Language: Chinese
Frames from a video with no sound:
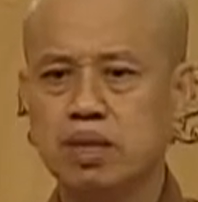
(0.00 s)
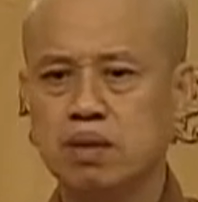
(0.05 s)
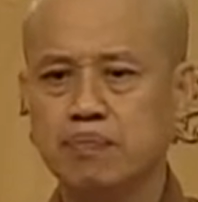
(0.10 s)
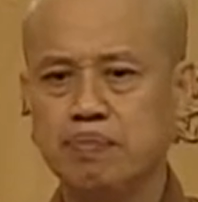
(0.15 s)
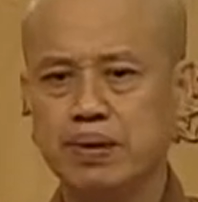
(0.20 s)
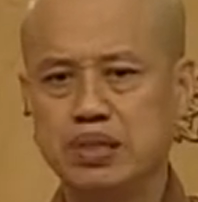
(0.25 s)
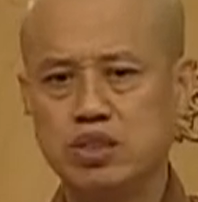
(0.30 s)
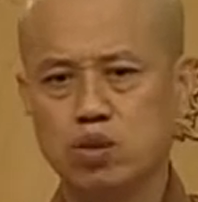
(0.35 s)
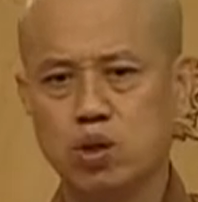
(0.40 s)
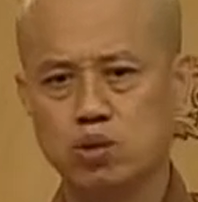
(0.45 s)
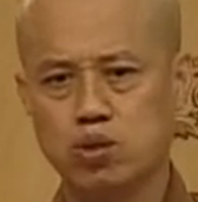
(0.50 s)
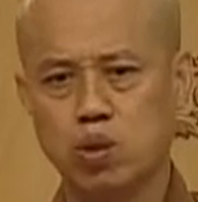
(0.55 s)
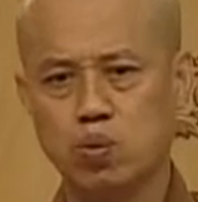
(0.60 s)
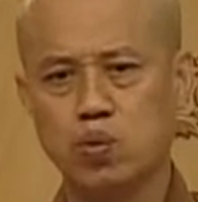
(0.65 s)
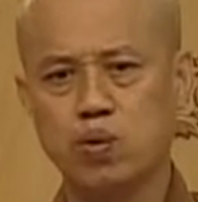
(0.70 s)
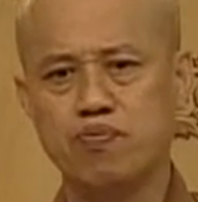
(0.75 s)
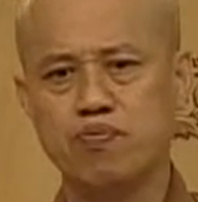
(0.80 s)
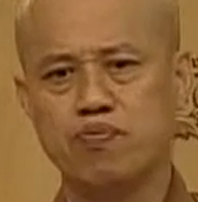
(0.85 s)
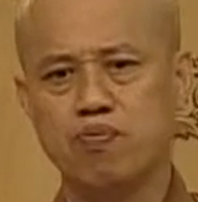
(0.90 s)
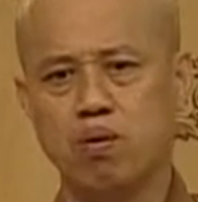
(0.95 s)
比丘就
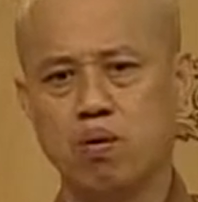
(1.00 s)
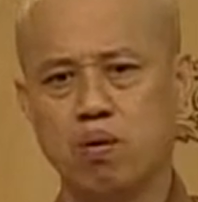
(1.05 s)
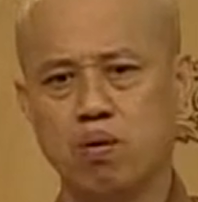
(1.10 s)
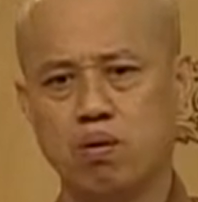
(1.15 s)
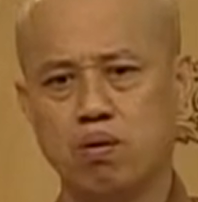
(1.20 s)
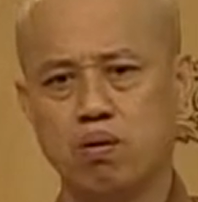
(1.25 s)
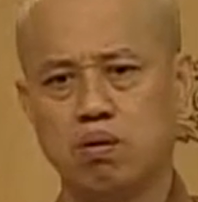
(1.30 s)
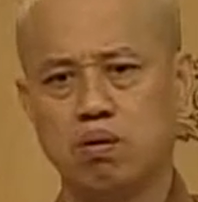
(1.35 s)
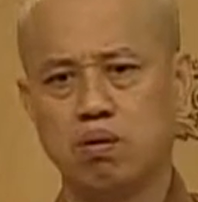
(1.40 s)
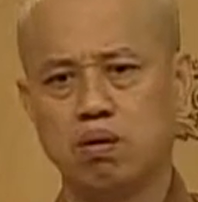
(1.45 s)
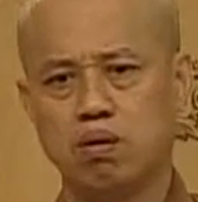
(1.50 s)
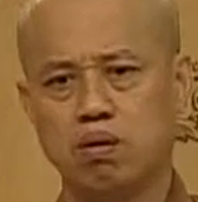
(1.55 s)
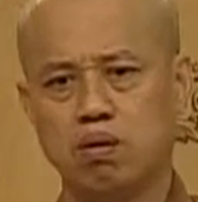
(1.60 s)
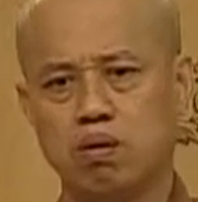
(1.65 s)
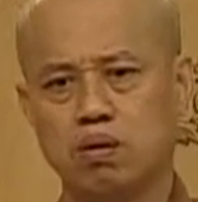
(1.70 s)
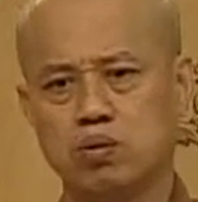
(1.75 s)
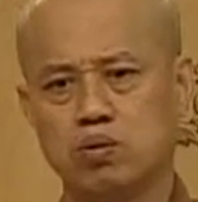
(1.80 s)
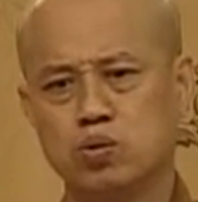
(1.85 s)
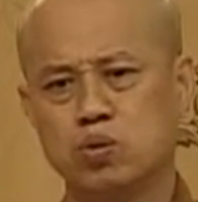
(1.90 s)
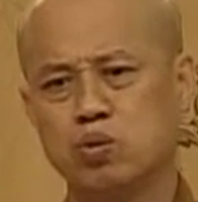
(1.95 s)
问佛：
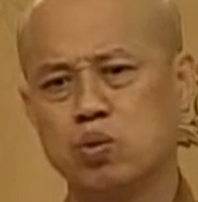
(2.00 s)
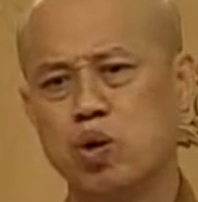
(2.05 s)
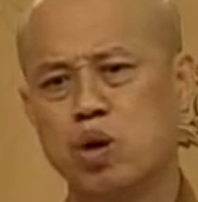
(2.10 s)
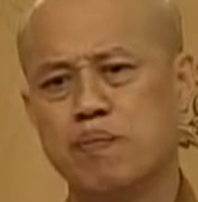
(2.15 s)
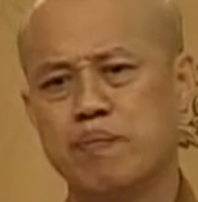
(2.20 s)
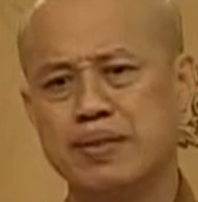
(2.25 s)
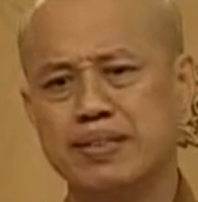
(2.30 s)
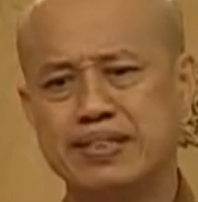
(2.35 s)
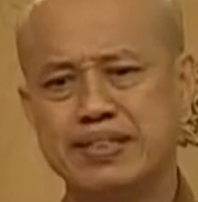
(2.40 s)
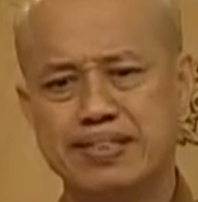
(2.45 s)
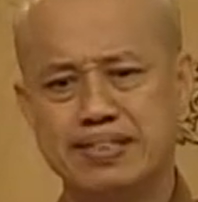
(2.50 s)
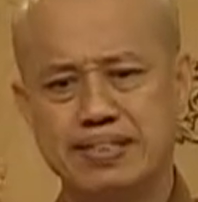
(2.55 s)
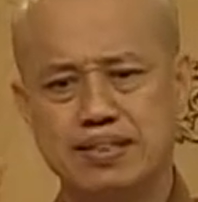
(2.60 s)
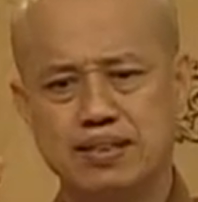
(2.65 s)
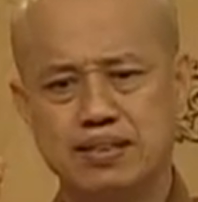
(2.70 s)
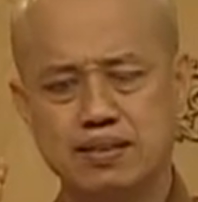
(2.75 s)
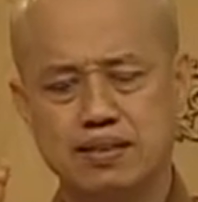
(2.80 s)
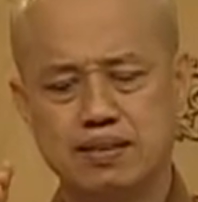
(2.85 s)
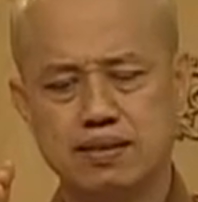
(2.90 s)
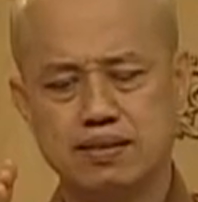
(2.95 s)
如果我们
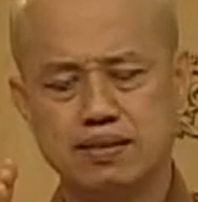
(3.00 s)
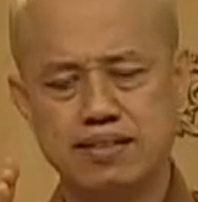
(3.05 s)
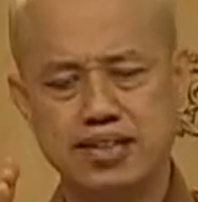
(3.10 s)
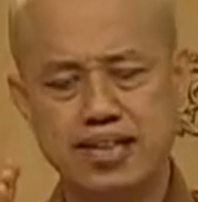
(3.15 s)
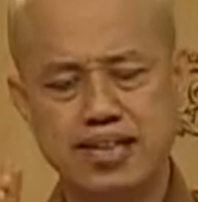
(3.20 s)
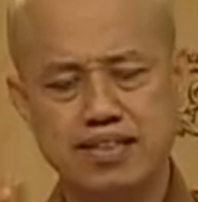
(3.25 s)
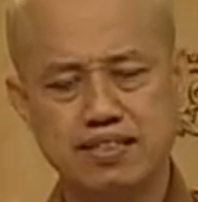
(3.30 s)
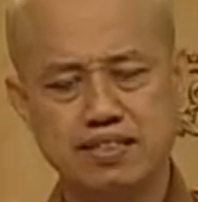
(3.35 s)
这一